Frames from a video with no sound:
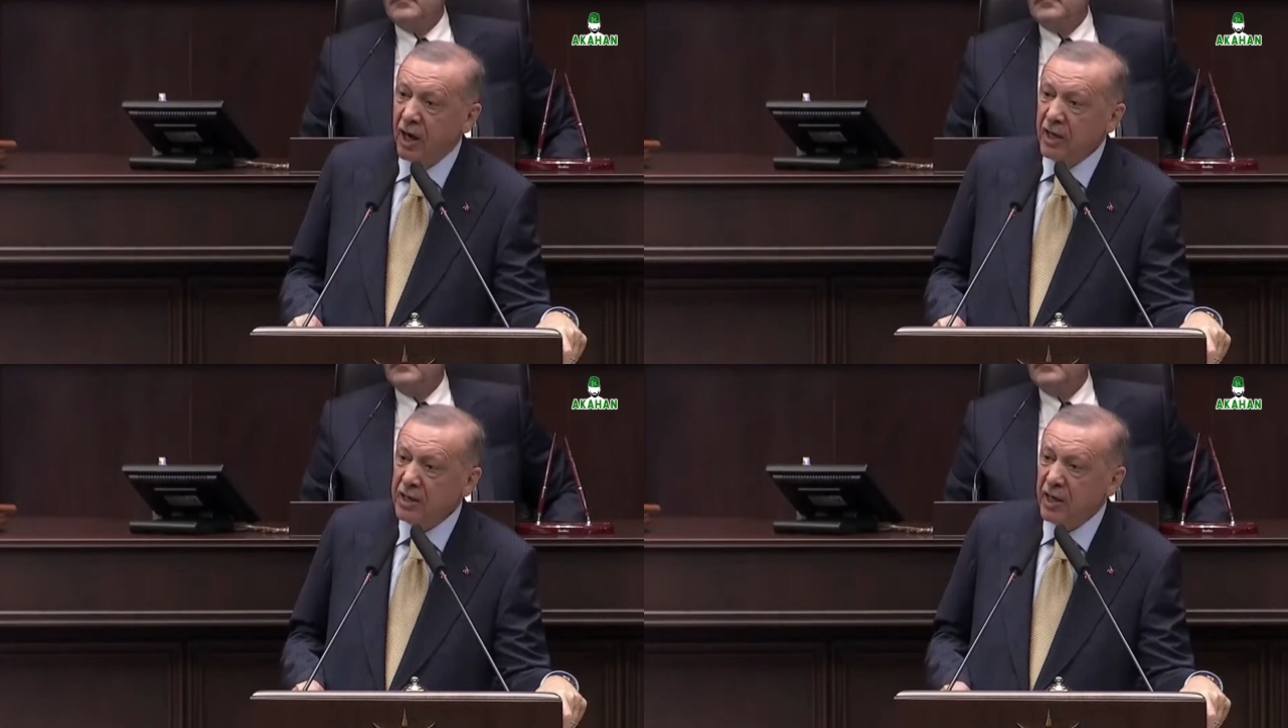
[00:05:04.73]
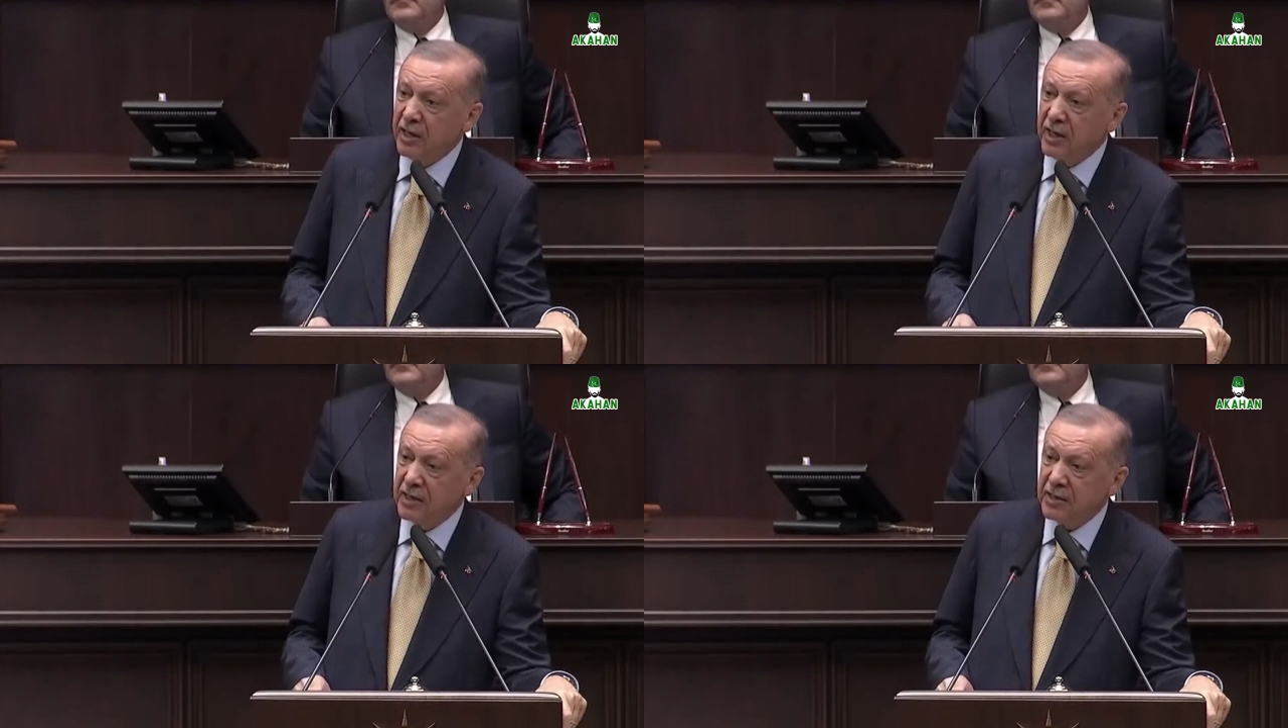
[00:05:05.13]

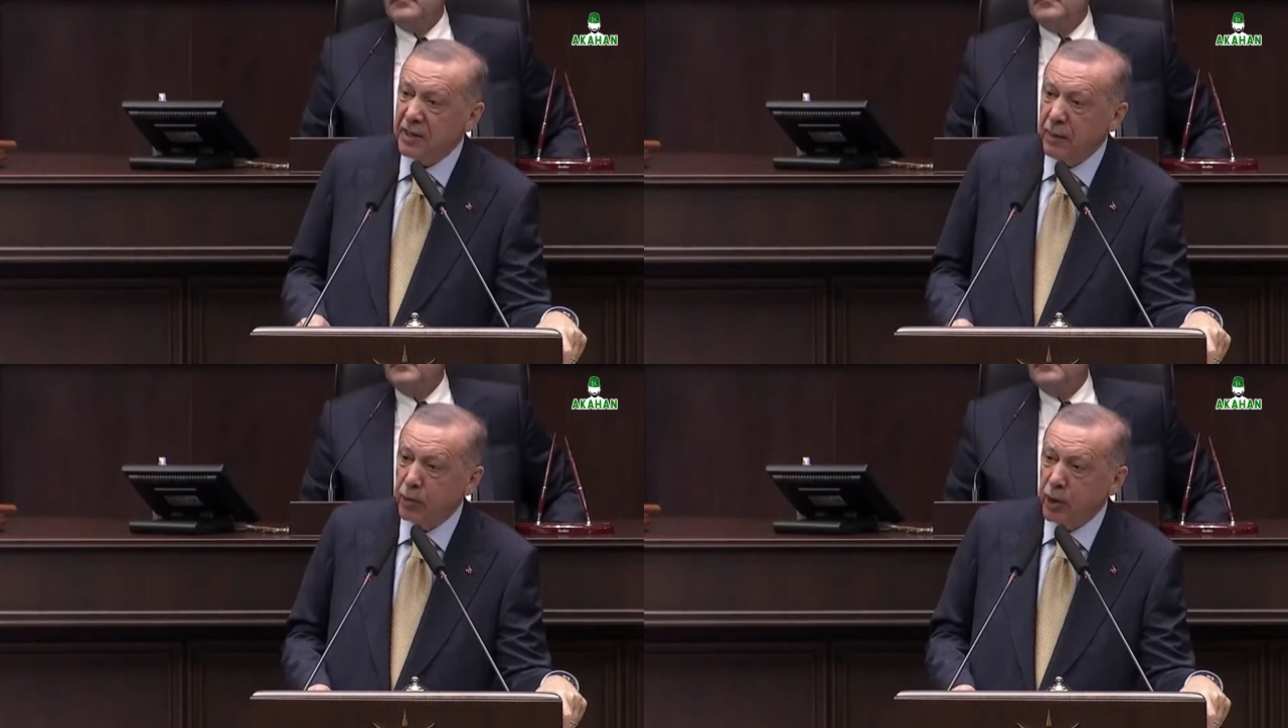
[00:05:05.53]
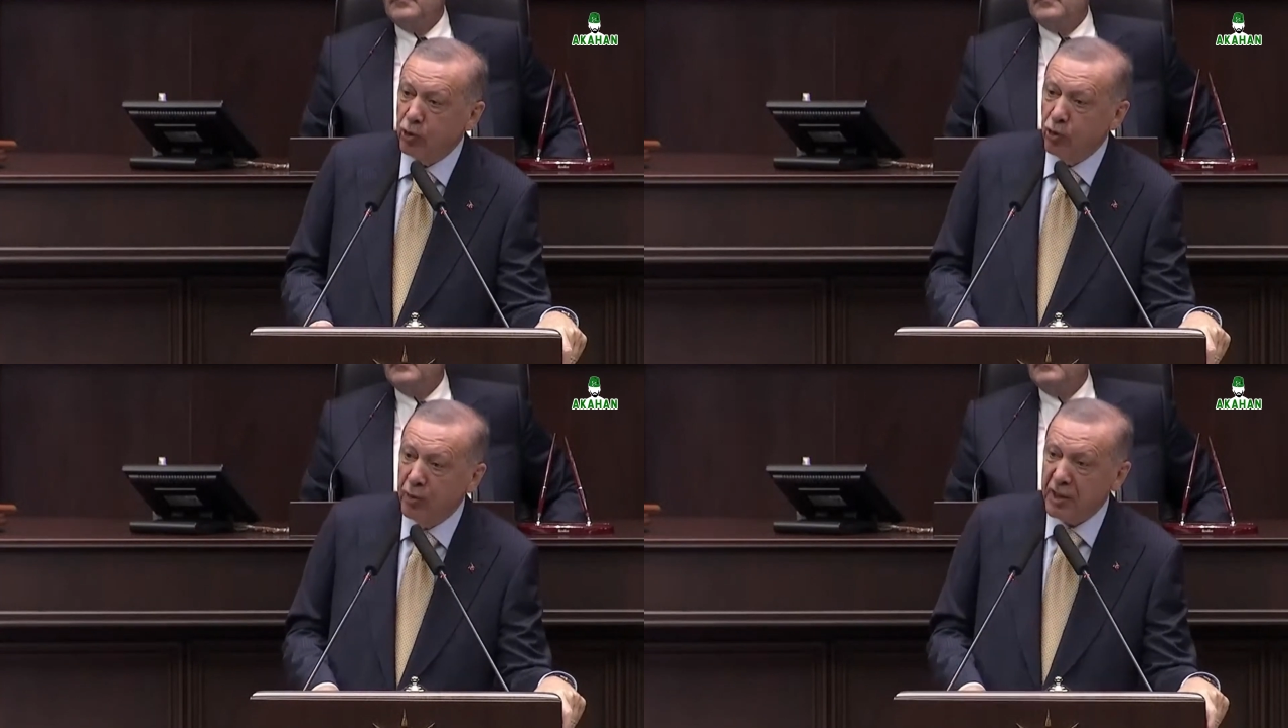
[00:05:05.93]
Ankara'dan
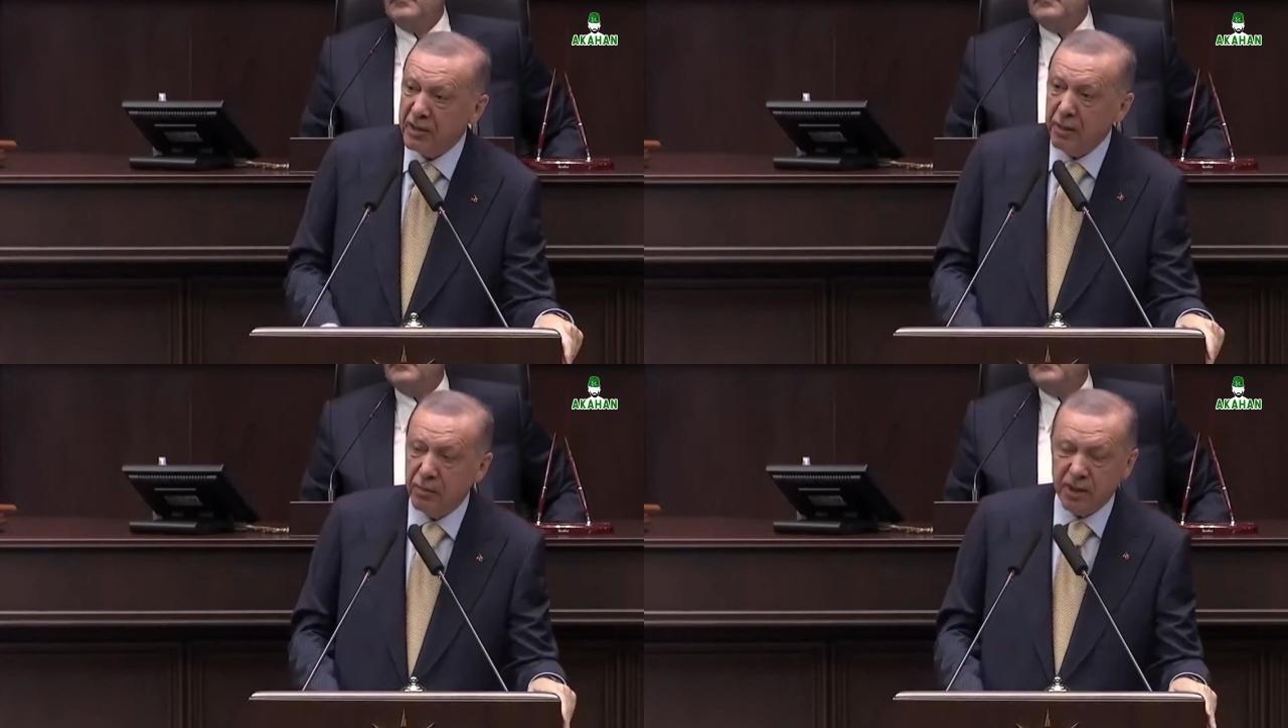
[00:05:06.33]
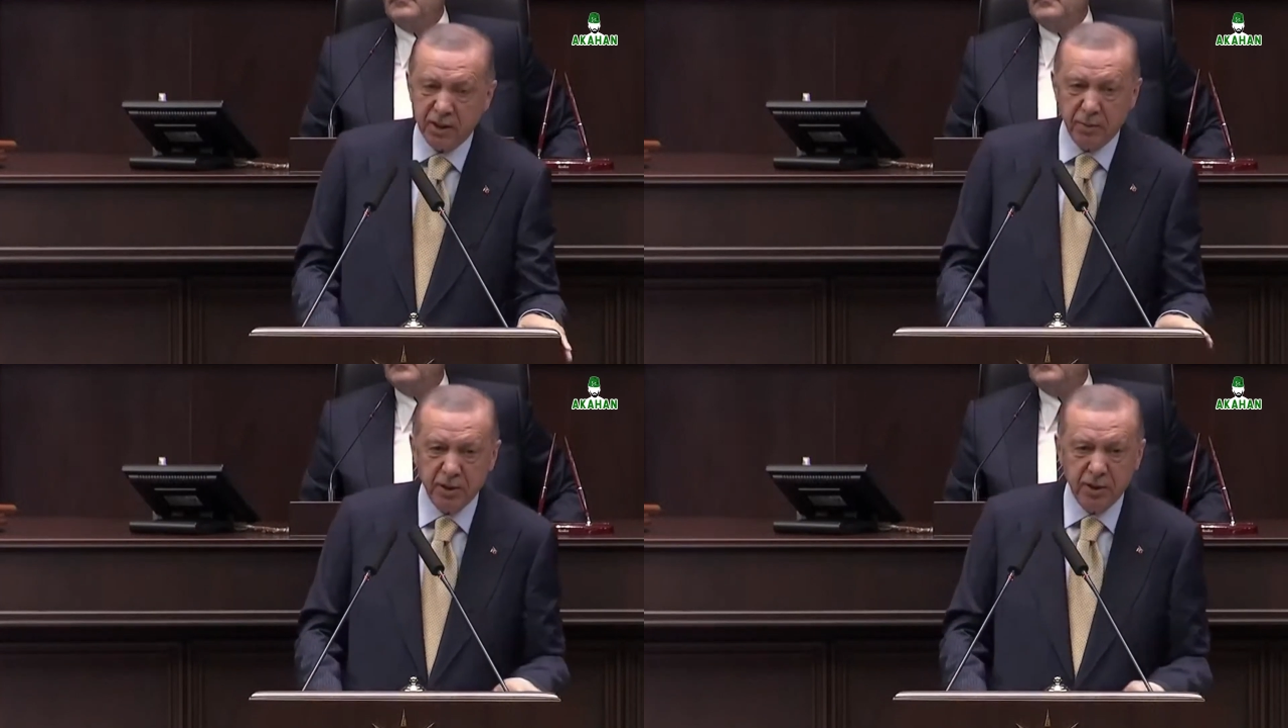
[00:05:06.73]
İstanbul'a yürümekten
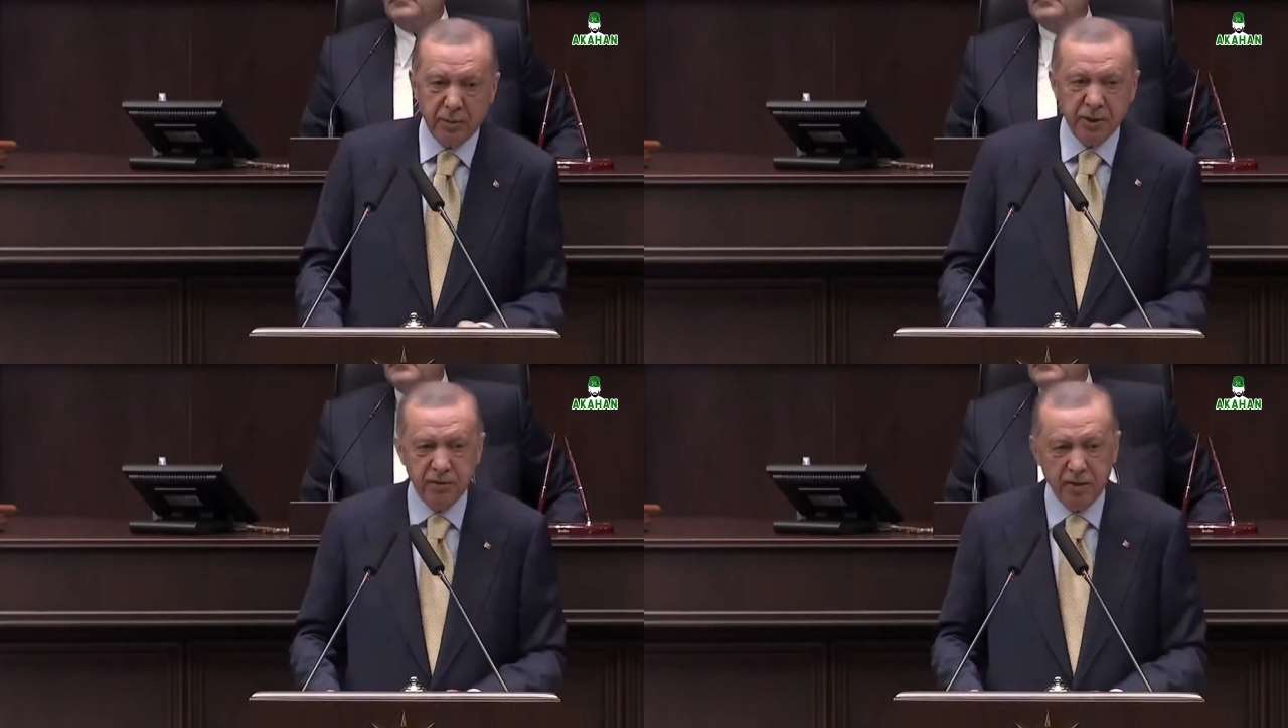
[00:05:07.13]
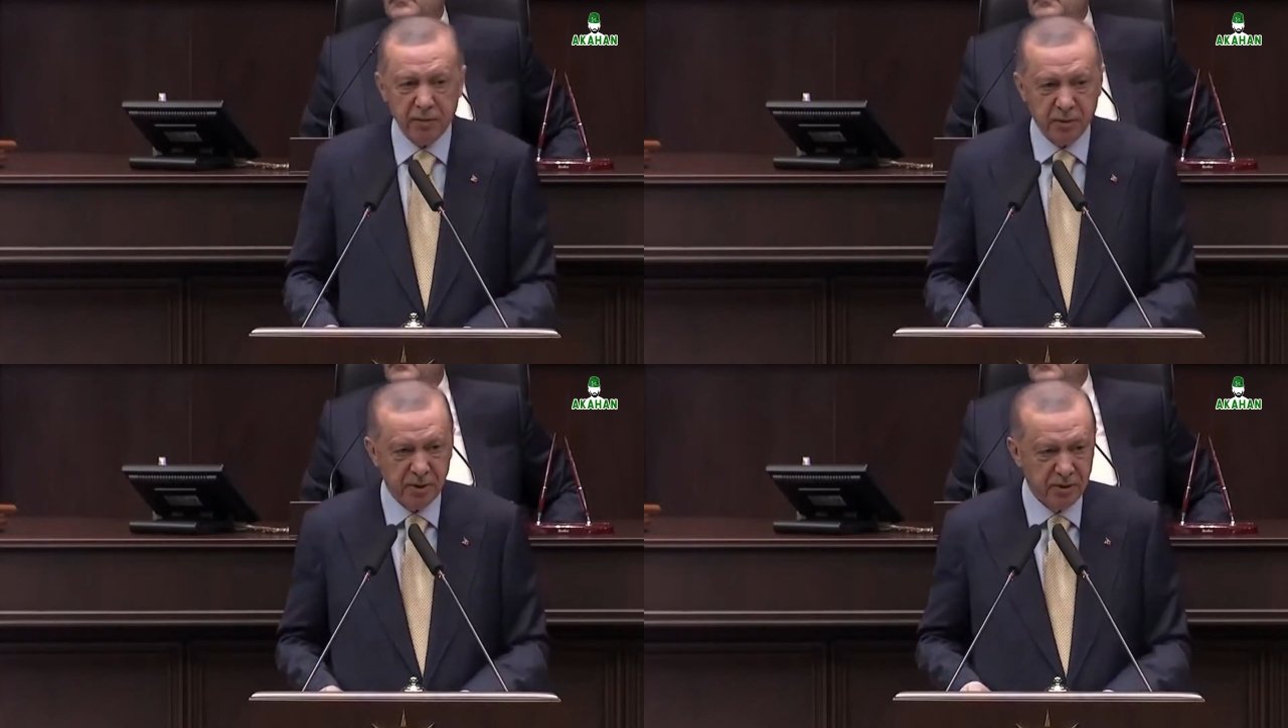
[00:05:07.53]
başka bir çabası
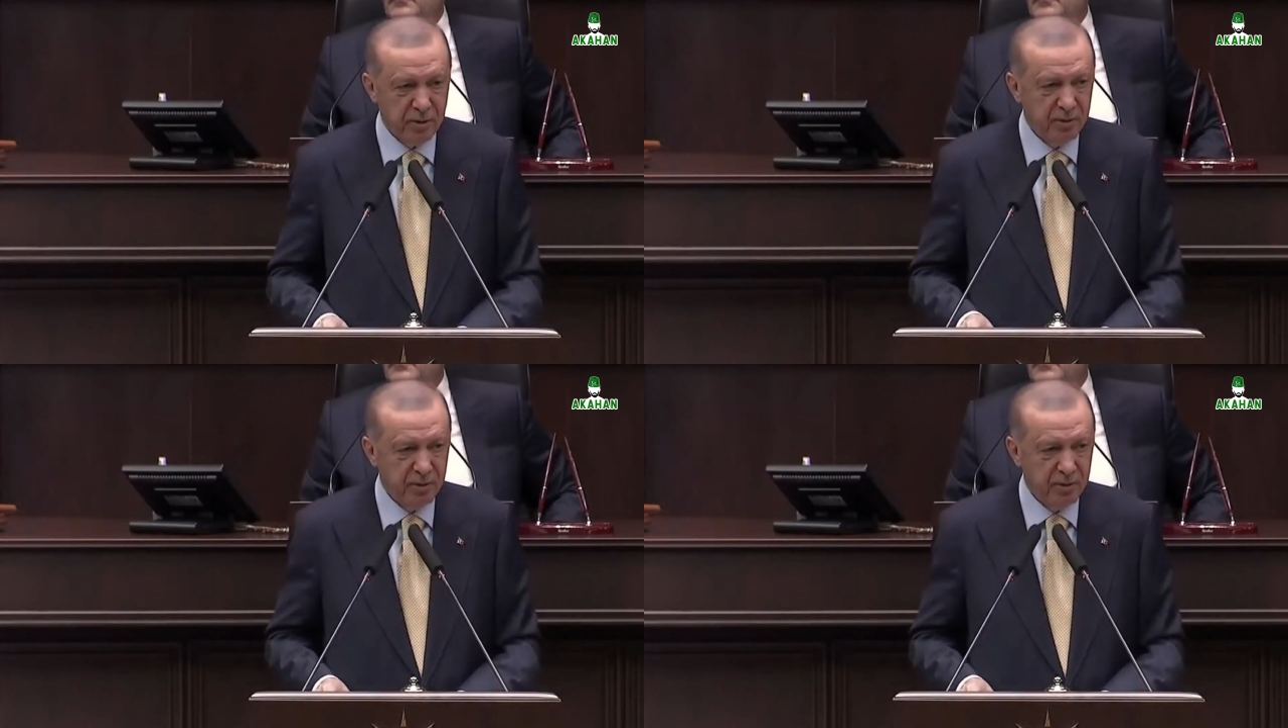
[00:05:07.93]
var mı?